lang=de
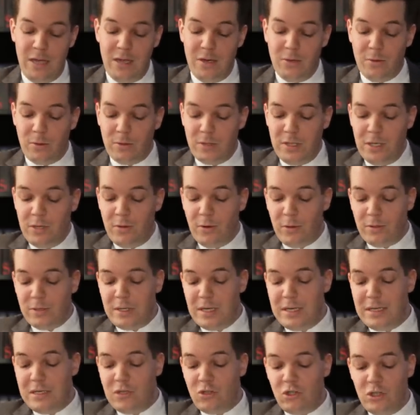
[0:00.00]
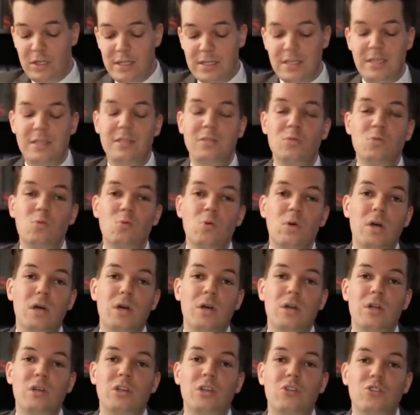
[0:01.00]
doch die Tochter ist schließlich nur
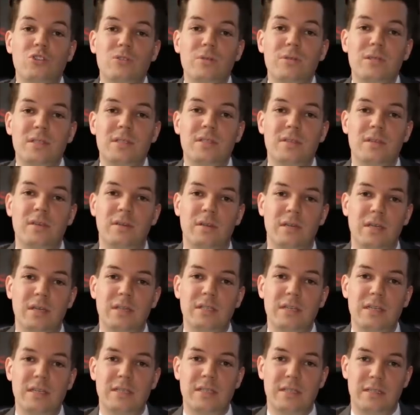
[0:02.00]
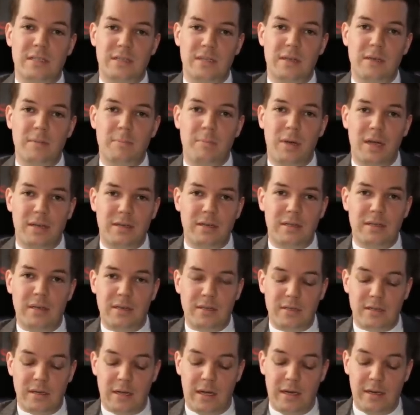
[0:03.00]
die Stütze dieses
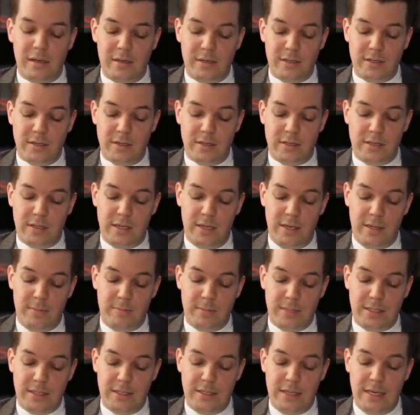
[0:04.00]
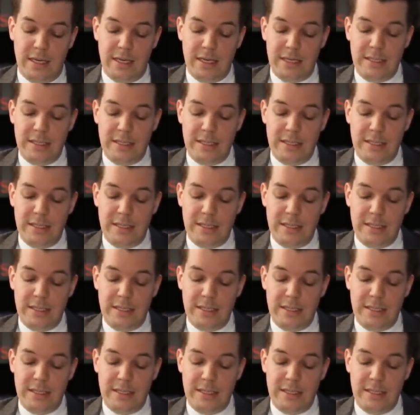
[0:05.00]
patriarchalen Systems.